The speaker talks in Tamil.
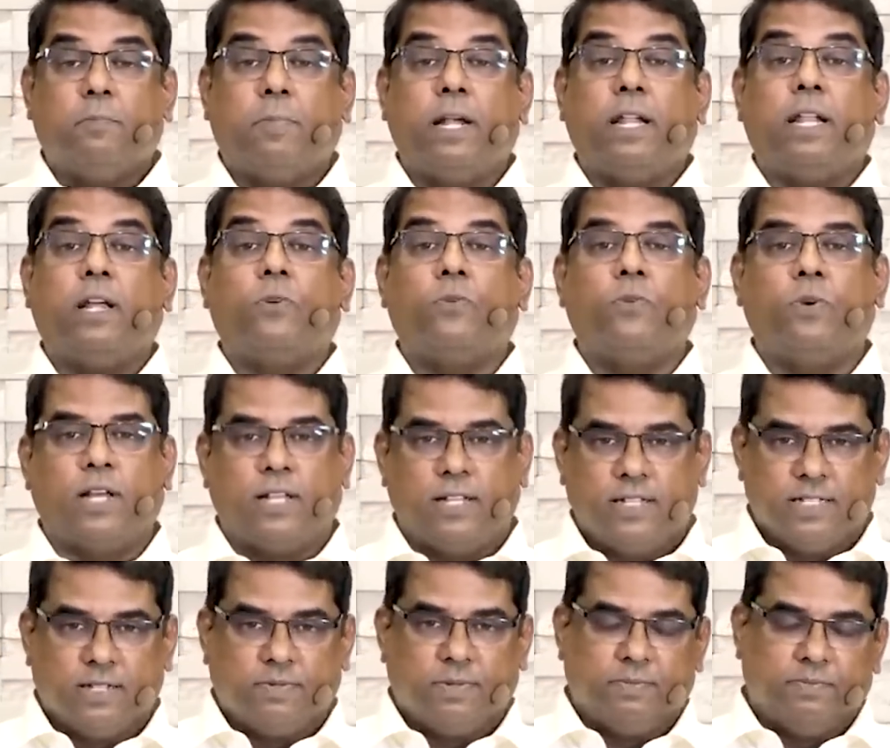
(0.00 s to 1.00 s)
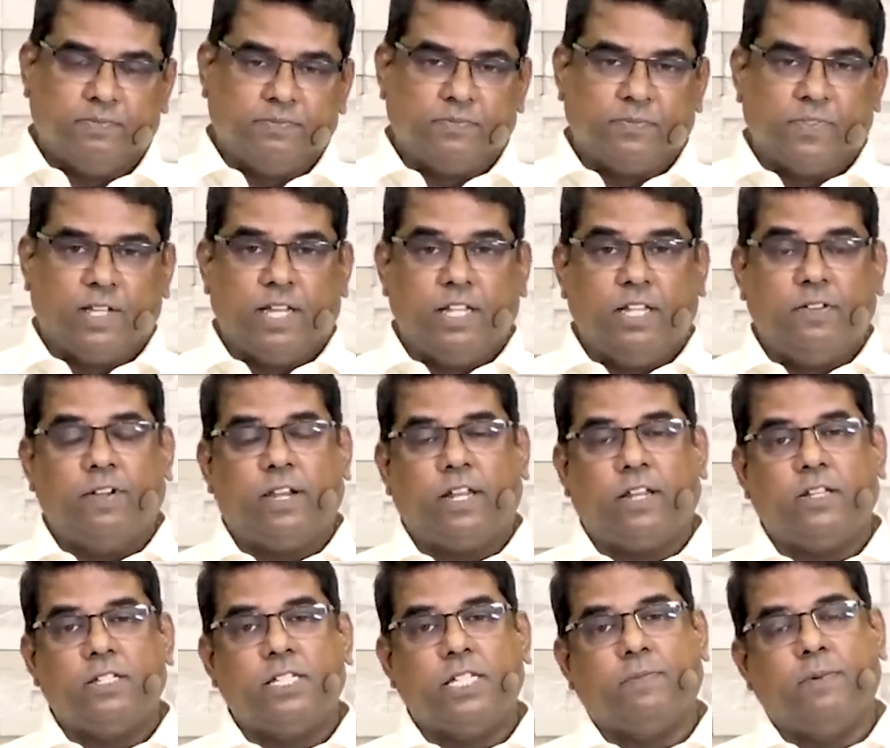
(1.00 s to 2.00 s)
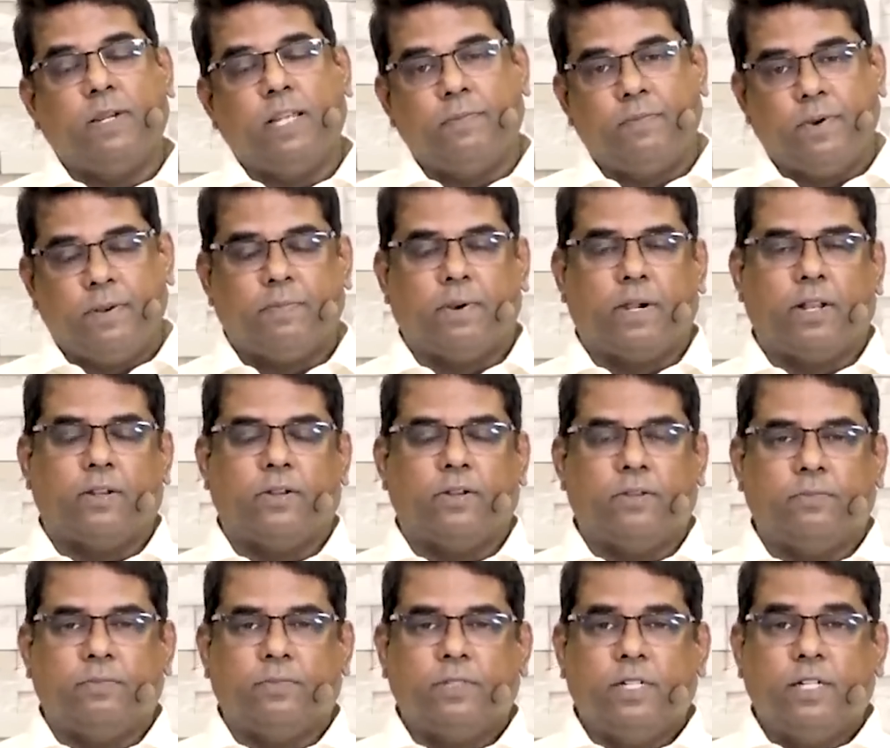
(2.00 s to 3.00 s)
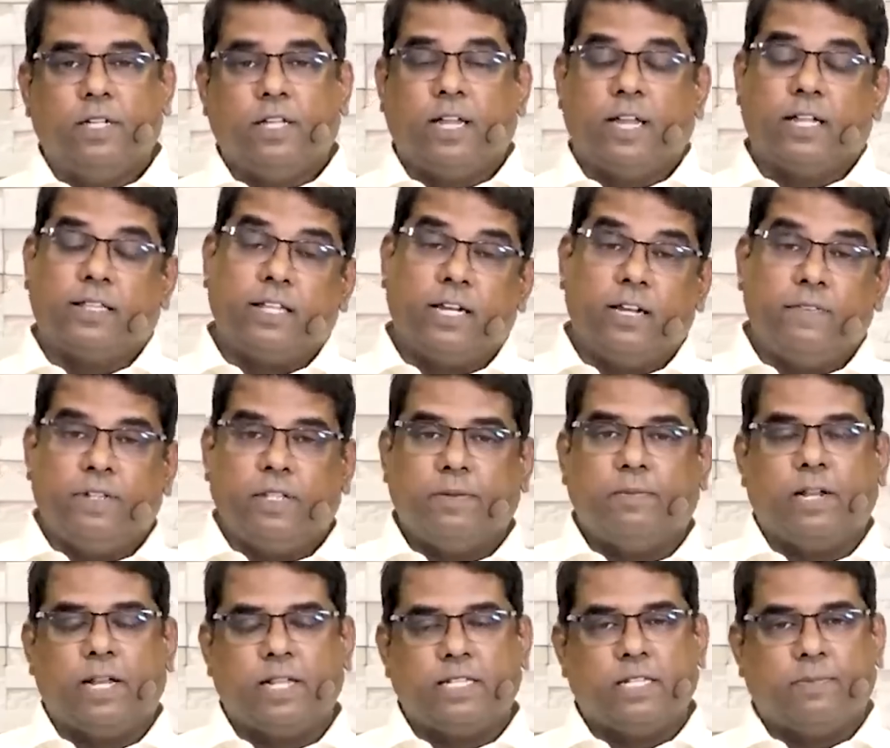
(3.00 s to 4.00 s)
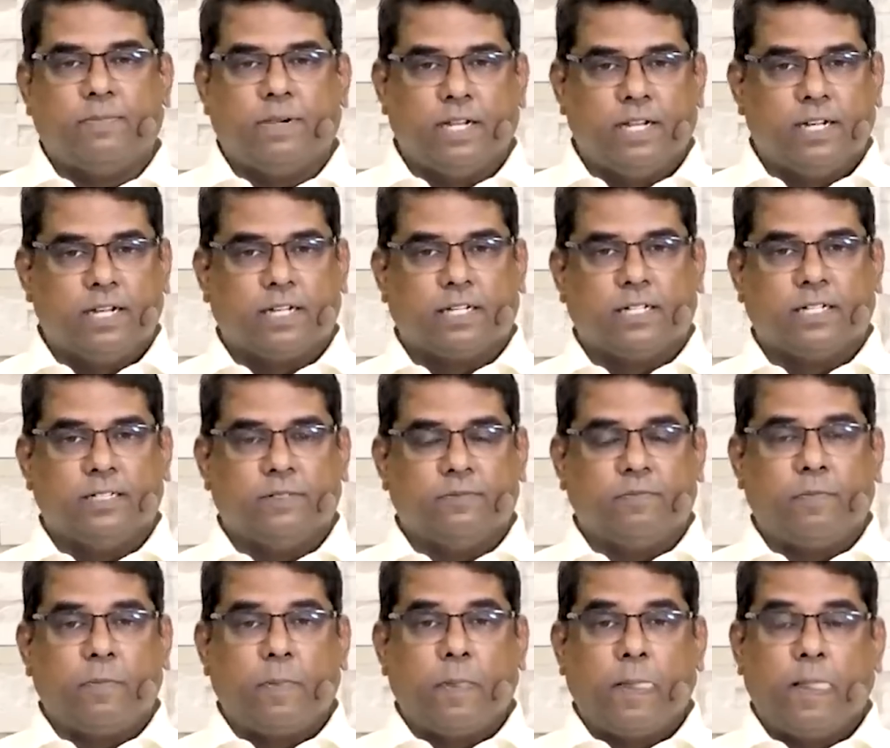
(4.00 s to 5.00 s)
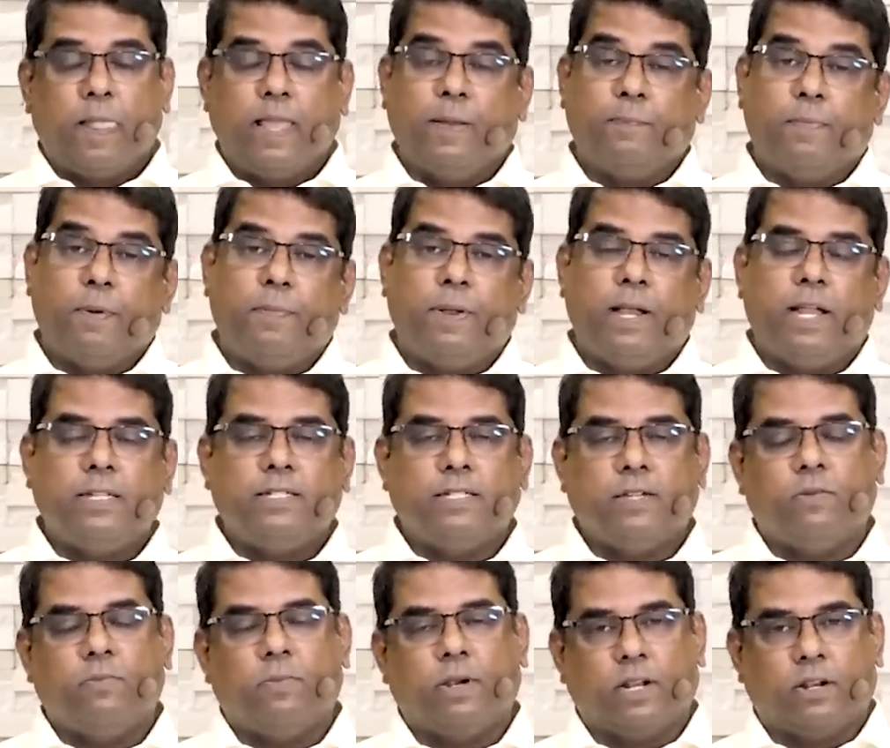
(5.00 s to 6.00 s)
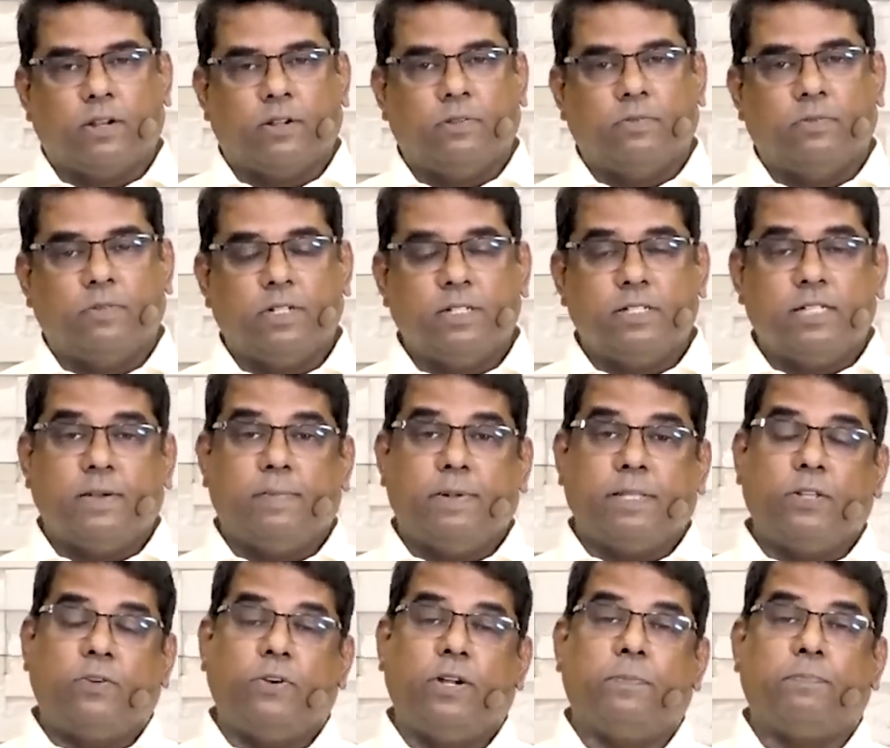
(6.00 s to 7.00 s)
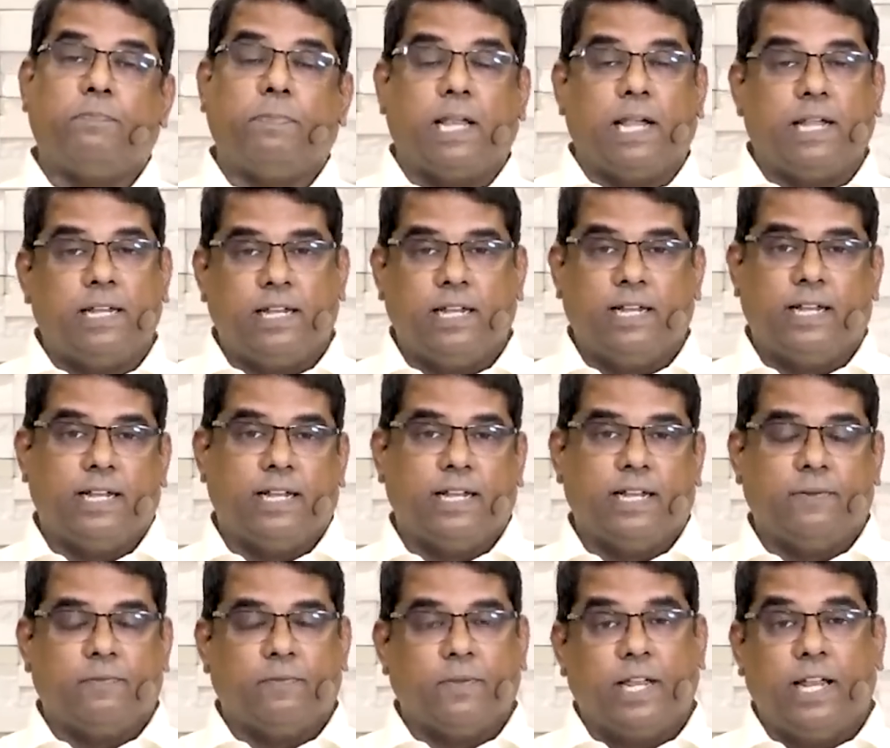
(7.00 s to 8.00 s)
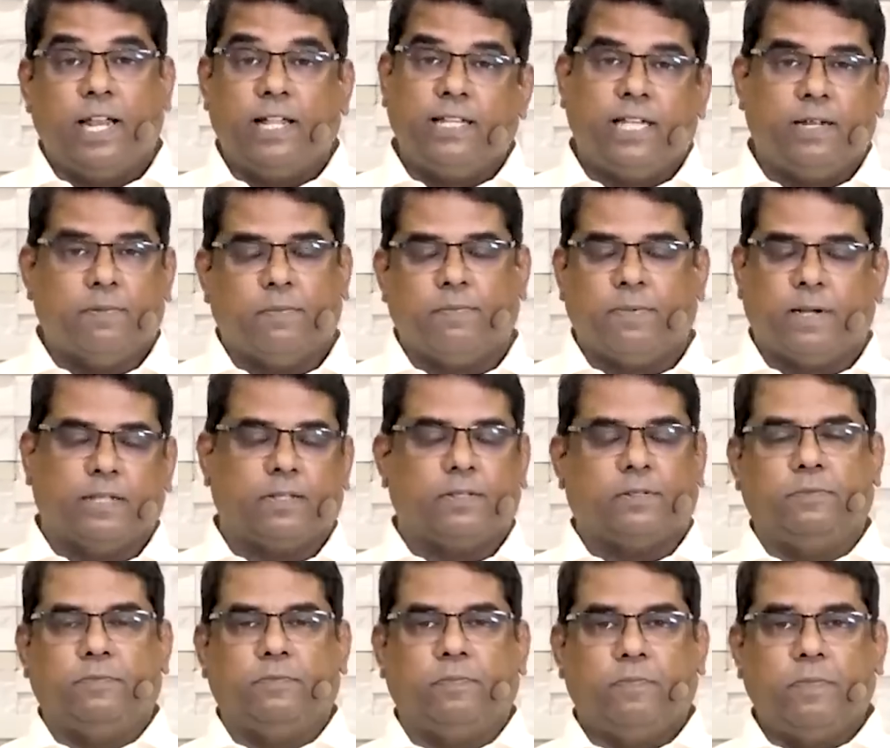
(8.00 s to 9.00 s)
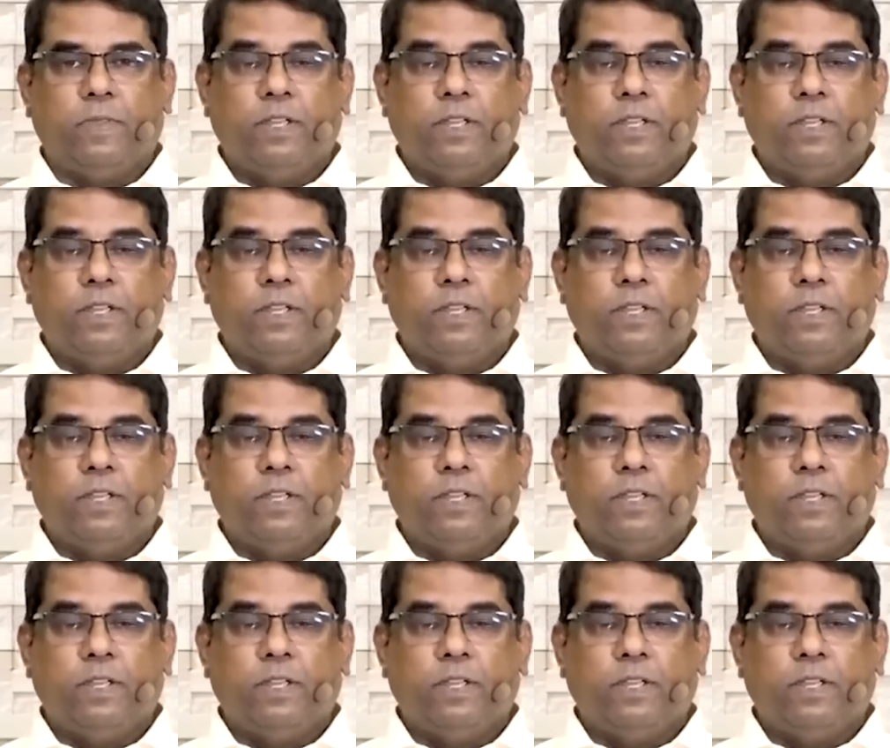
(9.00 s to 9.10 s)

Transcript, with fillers: பண்ணக்கூடாத ஜபம் இது வரைக்கும் ஜபம் எப்படி பண்ணணும் எத்தனை விதமான ஜபங்கள் இருக்குது எப்பப்பெல்லாம் ஜபம் பண்ணணும் ஜபத்தினுடைய பலன்கள் என்ன எல்லாத்தையும் நம்ம பார்த்தோம்